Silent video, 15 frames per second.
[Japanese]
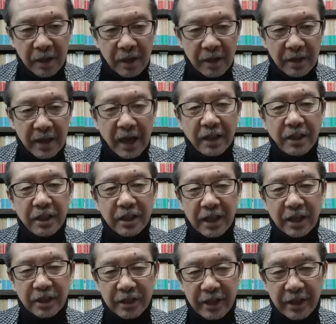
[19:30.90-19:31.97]
何に
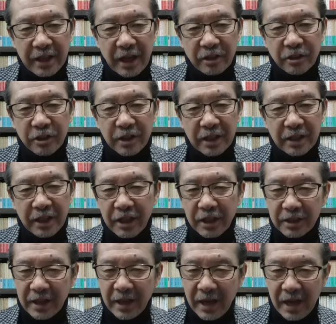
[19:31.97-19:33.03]
対してやる気が出て
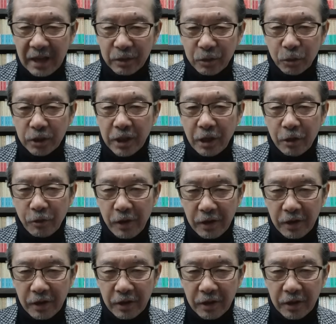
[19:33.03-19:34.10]
きたなとしたの
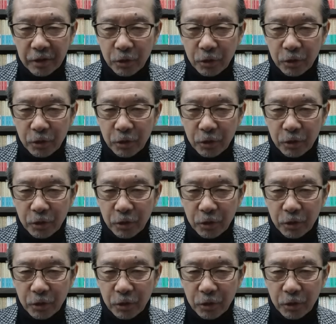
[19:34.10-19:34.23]
は、